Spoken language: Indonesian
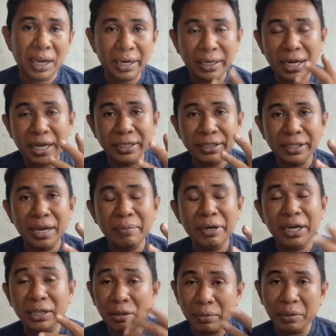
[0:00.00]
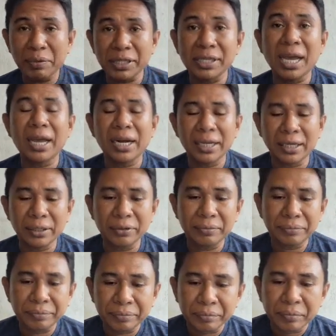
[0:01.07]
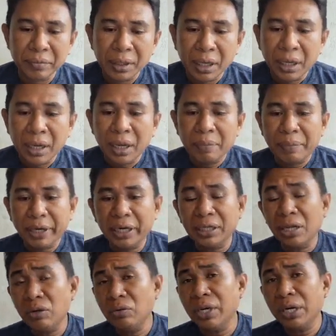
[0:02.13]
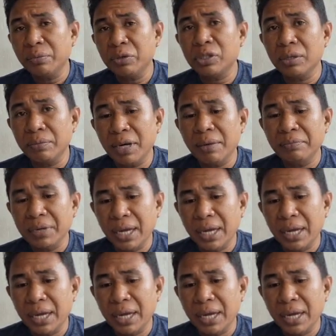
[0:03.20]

ada ancaman atau bermasalah gitu. Pada tahun 2019,